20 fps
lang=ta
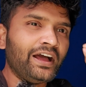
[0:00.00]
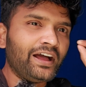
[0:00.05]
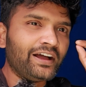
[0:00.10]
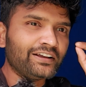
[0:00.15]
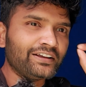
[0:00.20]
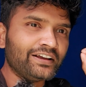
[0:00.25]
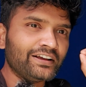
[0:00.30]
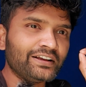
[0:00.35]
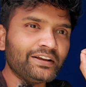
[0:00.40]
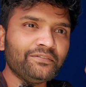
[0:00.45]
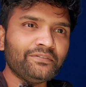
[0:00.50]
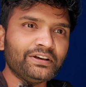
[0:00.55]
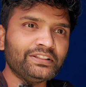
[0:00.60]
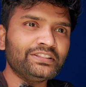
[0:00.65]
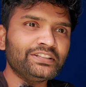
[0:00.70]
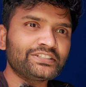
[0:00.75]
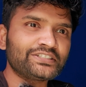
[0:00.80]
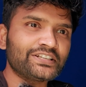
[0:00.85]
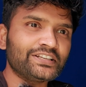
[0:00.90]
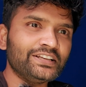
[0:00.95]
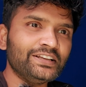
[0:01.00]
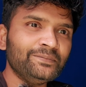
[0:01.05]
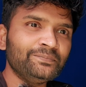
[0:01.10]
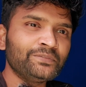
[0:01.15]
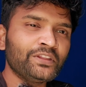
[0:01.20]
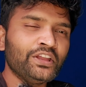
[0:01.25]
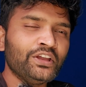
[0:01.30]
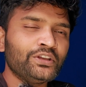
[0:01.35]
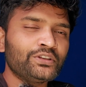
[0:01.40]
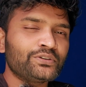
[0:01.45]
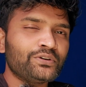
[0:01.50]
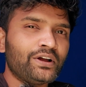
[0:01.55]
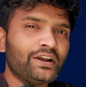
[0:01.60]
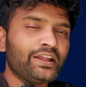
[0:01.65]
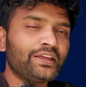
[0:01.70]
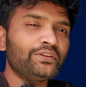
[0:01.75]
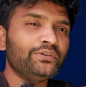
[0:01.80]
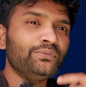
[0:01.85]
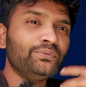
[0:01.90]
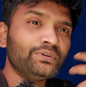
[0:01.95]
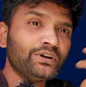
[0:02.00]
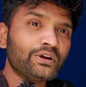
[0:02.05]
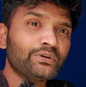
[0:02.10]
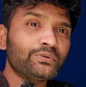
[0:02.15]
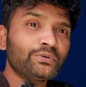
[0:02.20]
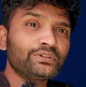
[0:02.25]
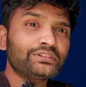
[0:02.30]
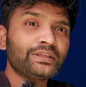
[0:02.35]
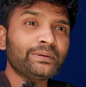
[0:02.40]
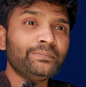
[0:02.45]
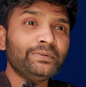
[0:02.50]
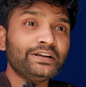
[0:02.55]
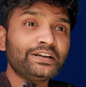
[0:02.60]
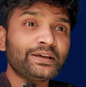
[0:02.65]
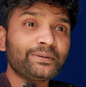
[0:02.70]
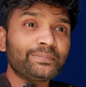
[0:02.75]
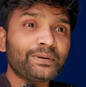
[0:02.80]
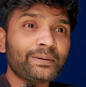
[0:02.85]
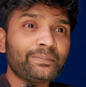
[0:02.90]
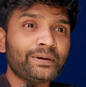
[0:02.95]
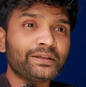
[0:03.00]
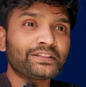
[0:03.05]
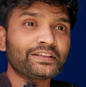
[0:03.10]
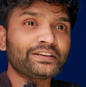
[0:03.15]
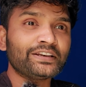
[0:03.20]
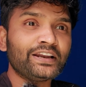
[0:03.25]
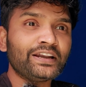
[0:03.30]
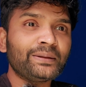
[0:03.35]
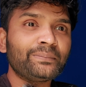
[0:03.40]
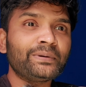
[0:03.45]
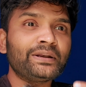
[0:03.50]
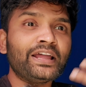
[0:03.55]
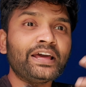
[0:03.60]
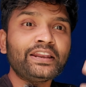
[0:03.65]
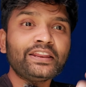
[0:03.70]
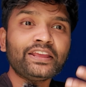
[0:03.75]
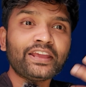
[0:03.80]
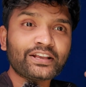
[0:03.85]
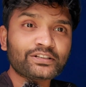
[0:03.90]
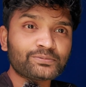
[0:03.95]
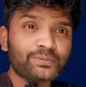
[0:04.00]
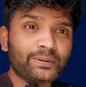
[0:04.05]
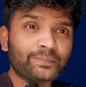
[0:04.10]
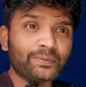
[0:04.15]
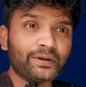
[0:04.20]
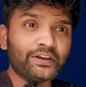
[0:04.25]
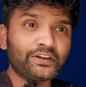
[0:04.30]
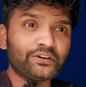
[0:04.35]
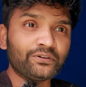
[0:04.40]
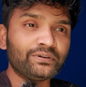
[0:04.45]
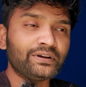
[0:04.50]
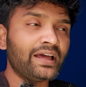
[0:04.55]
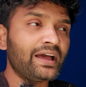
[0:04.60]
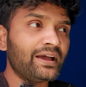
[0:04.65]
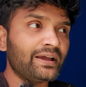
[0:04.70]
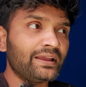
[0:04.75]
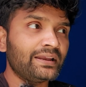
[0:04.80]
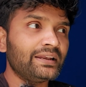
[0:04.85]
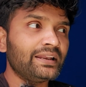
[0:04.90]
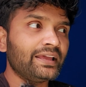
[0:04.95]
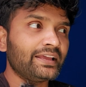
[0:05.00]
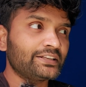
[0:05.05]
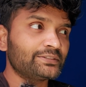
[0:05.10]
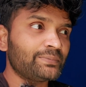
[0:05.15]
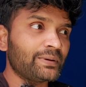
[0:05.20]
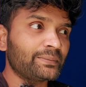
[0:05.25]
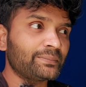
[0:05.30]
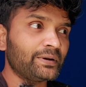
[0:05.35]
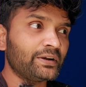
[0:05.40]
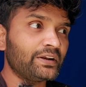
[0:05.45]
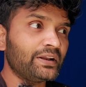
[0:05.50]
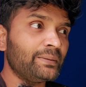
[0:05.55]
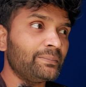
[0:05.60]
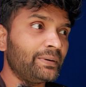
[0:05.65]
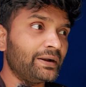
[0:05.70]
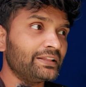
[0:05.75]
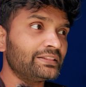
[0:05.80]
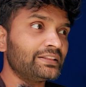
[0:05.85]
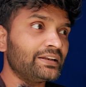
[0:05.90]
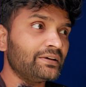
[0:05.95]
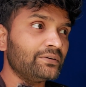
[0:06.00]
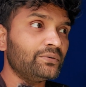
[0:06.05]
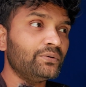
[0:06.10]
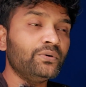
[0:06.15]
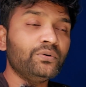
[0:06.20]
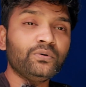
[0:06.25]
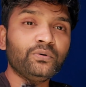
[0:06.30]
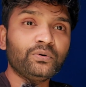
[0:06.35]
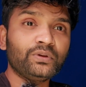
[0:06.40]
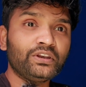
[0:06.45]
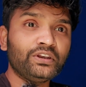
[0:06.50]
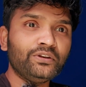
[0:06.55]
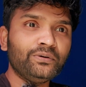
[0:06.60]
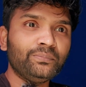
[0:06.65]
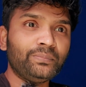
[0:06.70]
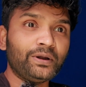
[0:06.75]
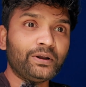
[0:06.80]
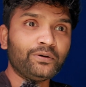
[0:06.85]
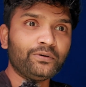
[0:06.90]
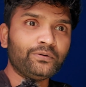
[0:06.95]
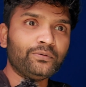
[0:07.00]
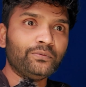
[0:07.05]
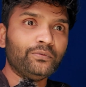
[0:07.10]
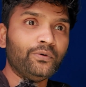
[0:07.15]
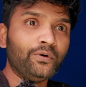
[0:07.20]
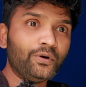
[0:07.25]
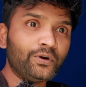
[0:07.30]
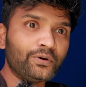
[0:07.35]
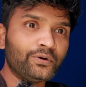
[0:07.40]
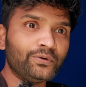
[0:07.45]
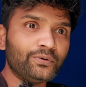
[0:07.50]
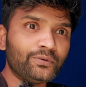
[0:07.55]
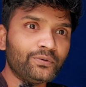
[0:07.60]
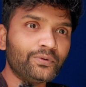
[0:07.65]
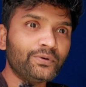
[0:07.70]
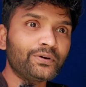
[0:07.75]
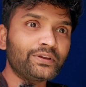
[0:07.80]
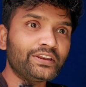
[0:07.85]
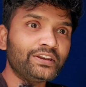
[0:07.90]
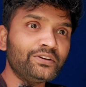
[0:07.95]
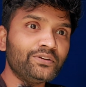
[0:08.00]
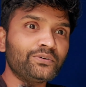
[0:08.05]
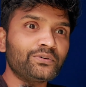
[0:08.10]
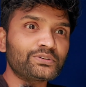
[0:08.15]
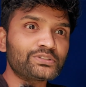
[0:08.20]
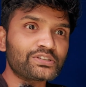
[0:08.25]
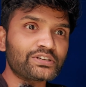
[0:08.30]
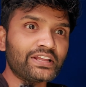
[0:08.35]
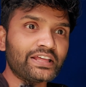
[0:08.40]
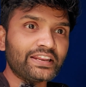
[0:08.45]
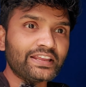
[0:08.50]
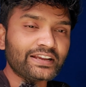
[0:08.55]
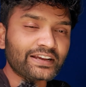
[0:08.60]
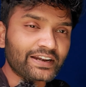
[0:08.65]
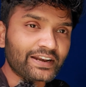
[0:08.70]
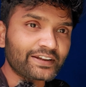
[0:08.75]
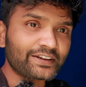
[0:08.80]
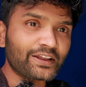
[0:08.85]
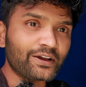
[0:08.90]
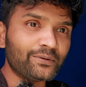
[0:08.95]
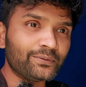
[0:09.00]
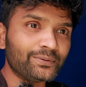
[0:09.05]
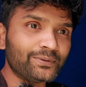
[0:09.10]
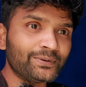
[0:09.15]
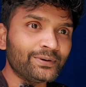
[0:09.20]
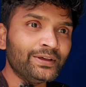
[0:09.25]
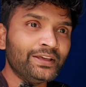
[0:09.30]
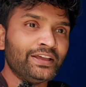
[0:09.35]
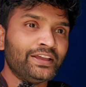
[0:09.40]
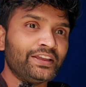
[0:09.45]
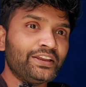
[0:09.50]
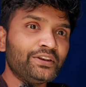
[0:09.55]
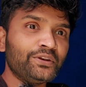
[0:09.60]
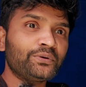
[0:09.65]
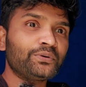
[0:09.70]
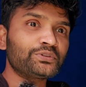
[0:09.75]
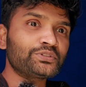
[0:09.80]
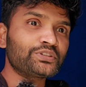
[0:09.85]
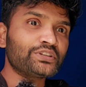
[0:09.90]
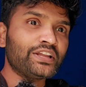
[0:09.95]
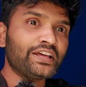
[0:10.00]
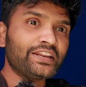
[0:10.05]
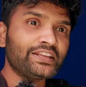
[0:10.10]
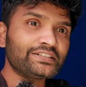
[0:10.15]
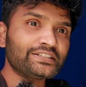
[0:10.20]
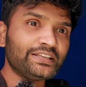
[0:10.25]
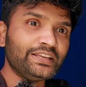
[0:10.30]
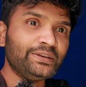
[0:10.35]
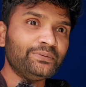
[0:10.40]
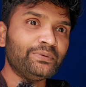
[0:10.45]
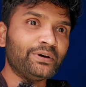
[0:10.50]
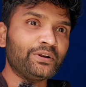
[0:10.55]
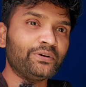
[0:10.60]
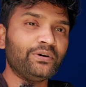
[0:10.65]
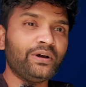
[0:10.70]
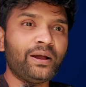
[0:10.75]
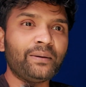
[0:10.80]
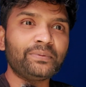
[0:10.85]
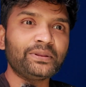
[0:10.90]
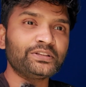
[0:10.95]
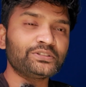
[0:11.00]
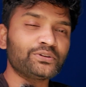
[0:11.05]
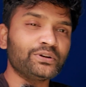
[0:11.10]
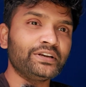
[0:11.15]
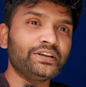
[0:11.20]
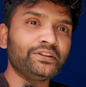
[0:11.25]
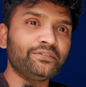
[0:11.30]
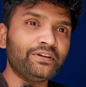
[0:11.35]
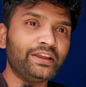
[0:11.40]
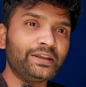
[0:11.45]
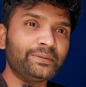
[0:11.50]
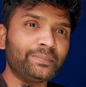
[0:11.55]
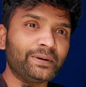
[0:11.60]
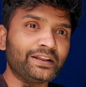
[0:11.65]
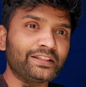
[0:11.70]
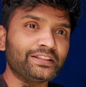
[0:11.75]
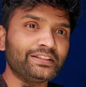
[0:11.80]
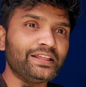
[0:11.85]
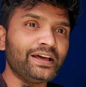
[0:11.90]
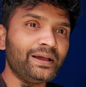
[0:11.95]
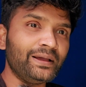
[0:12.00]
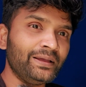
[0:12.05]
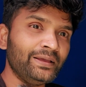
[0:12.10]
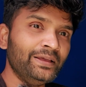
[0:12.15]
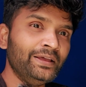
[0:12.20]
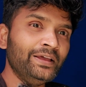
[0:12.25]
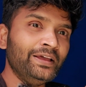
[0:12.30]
அங்கங்கே வந்துச்சு ஸோ ஆனால் இவங்க கொடுத்த பில்டப்பில் பார்த்திங்கன்னா நம்ம நிறைய எக்ஸ்பெக்ட் பண்ணிட்டோம் நான் என்ன எக்ஸ்பெக்ட் பண்ணேன்னா படத்தில் ஓ இன்னும் படம் ஓடும் ஓ இன்னும் கொஞ்சம் நிறைய கனெக்ட் ஆகும் இன்னும் கொஞ்சம் நிறைய சீன் வரும் அப்படின்னு சொல்லிட்டு வெயிட் பண்ணது தான்